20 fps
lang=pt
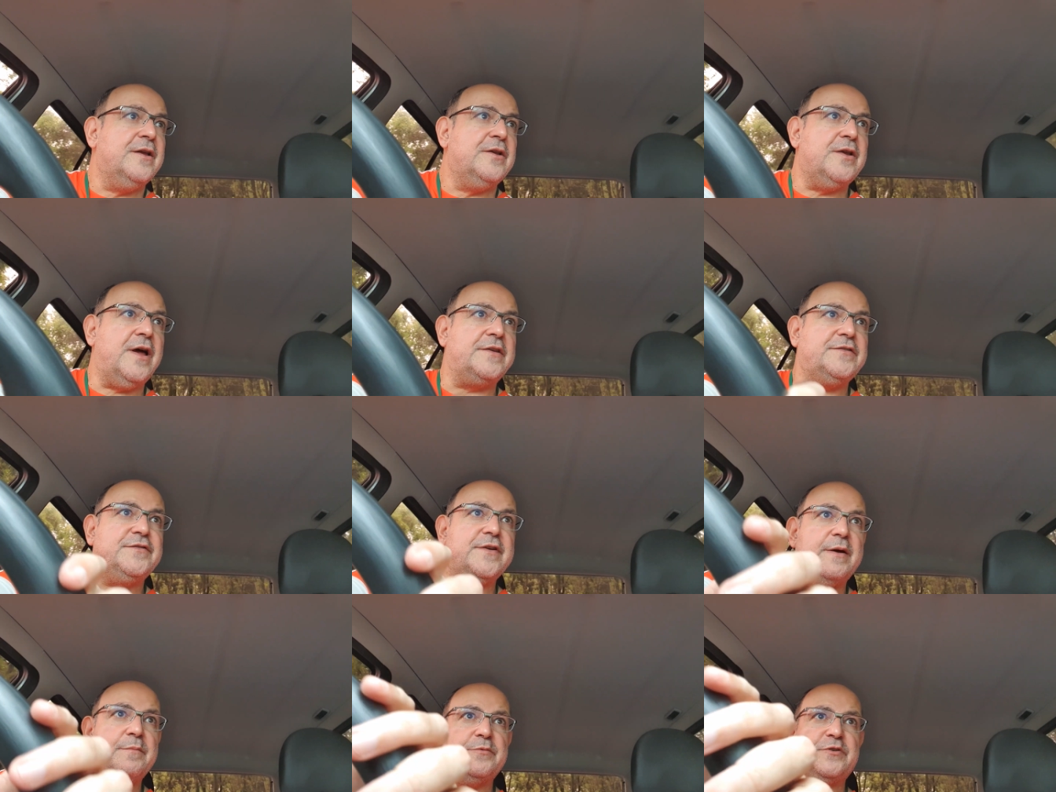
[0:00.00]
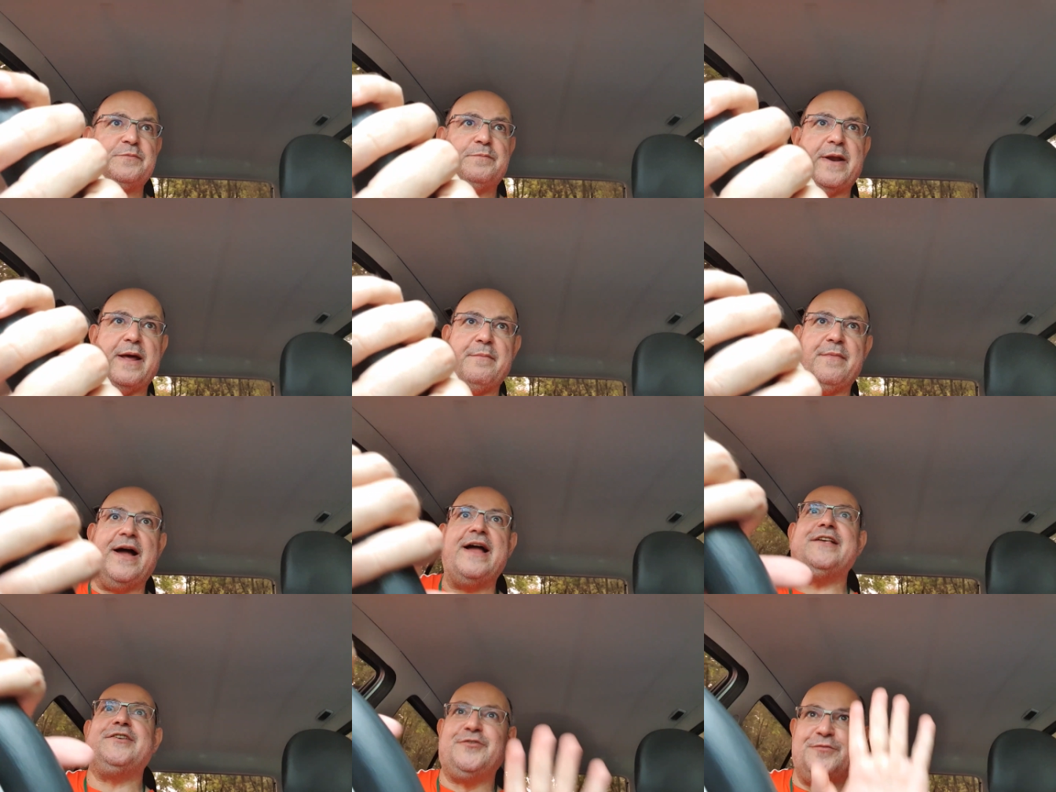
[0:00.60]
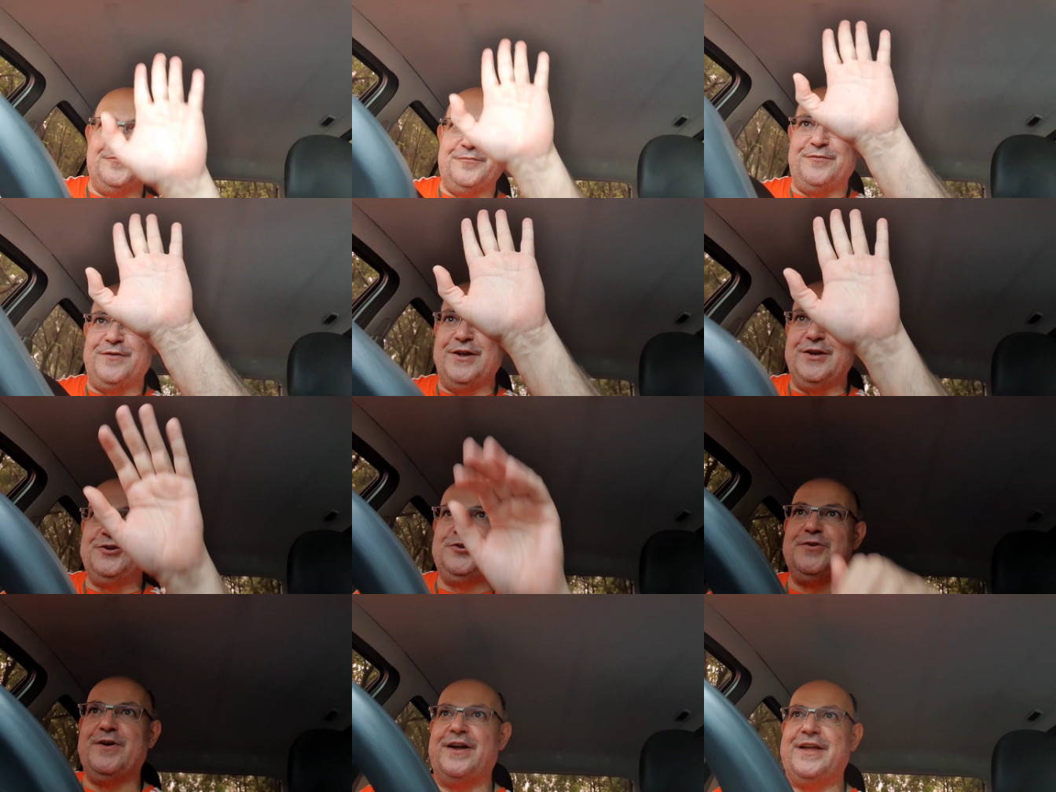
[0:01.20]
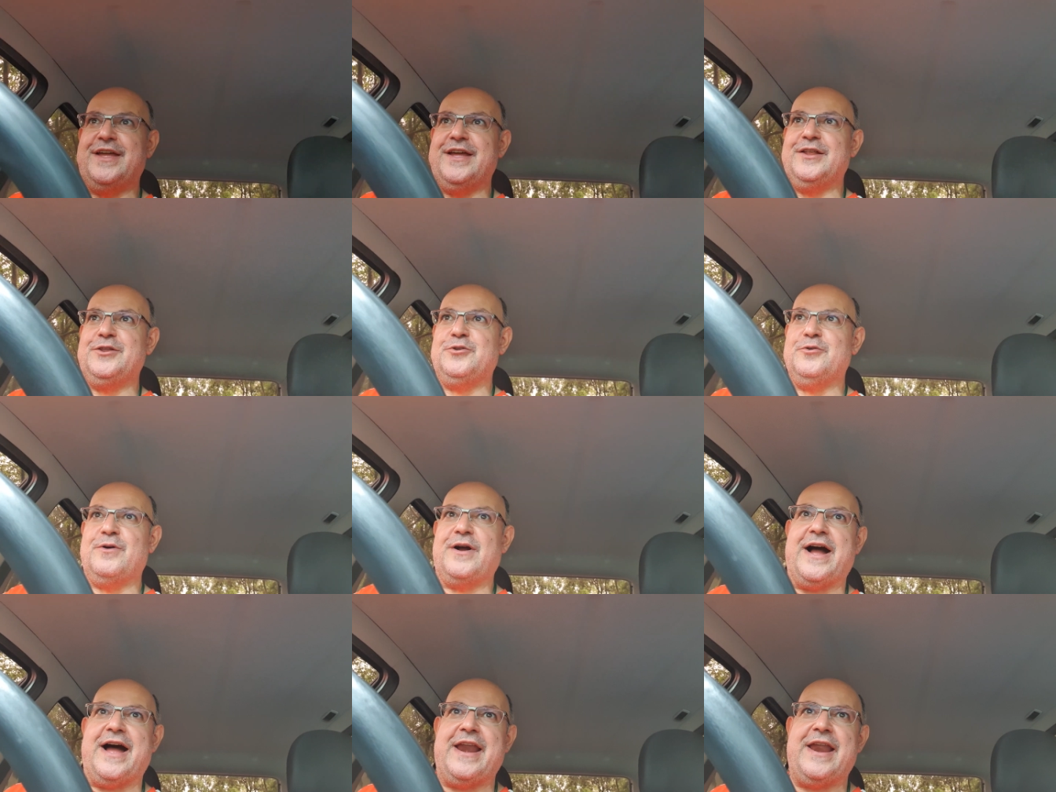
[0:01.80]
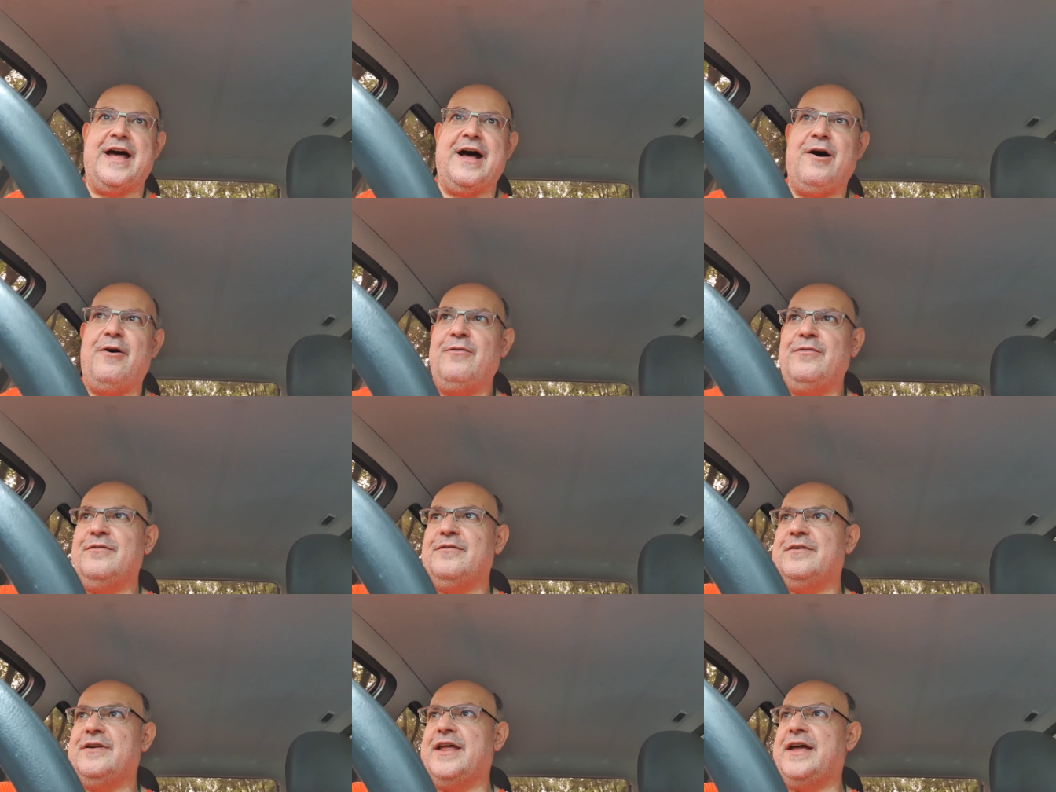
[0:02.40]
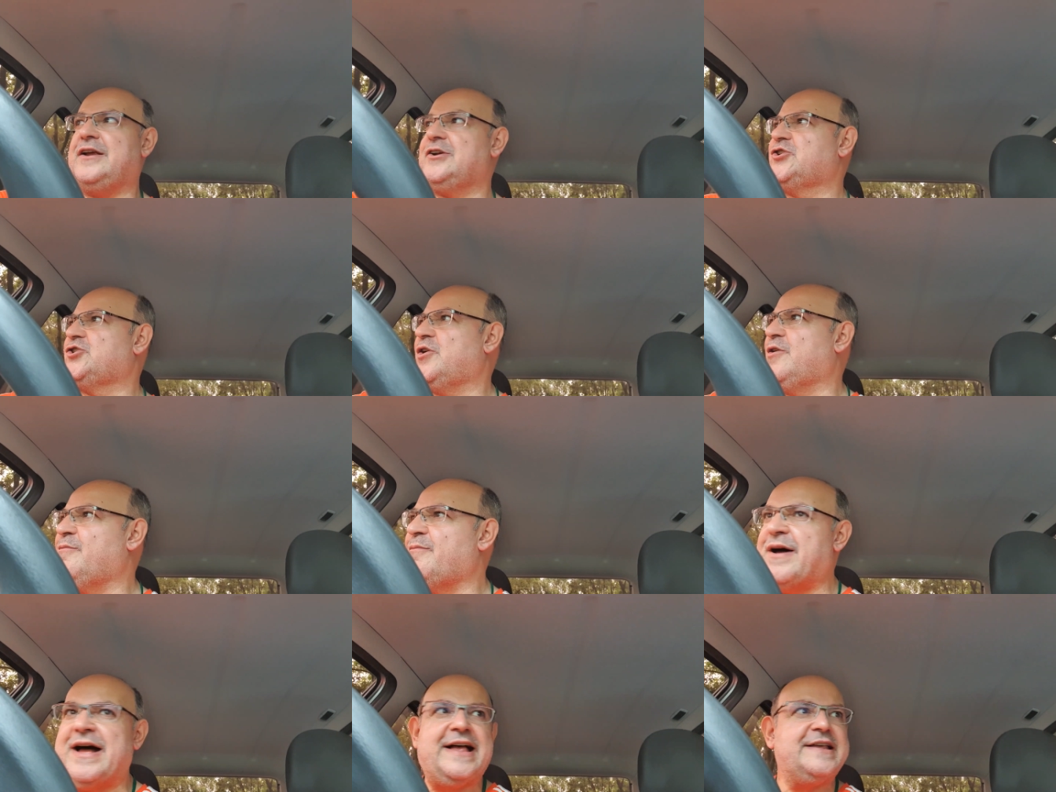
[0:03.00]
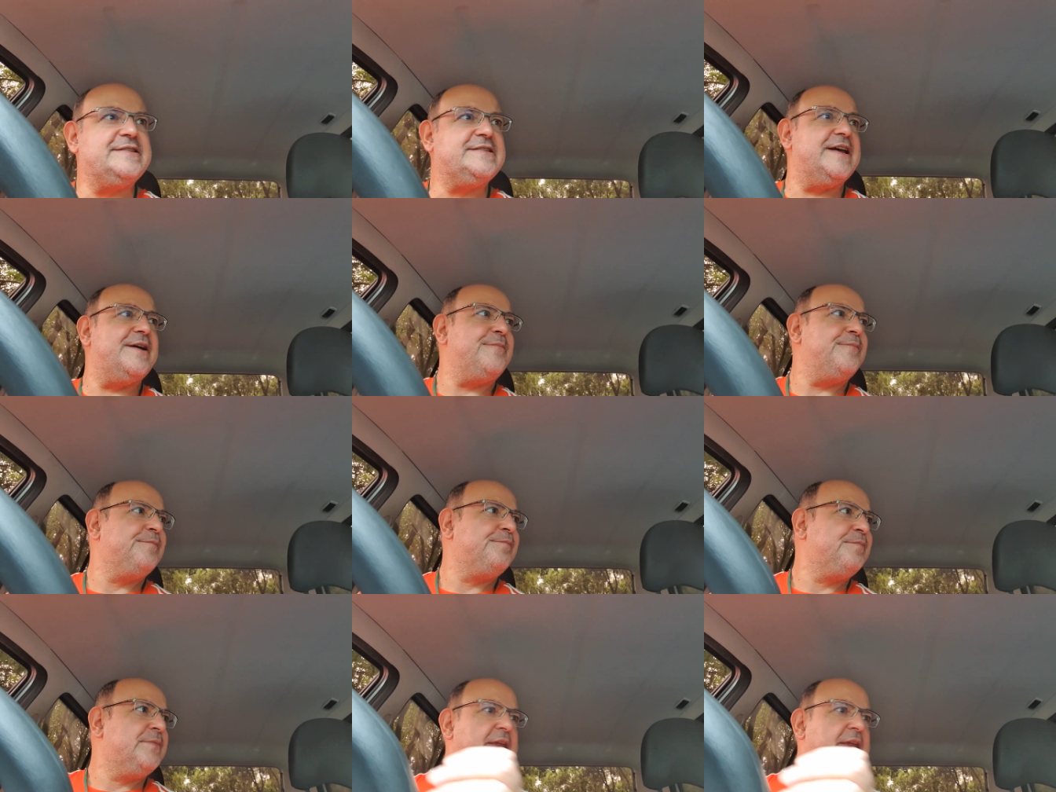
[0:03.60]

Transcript: nós viemos para mais um vídeo aqui do canal, né, Geomasa,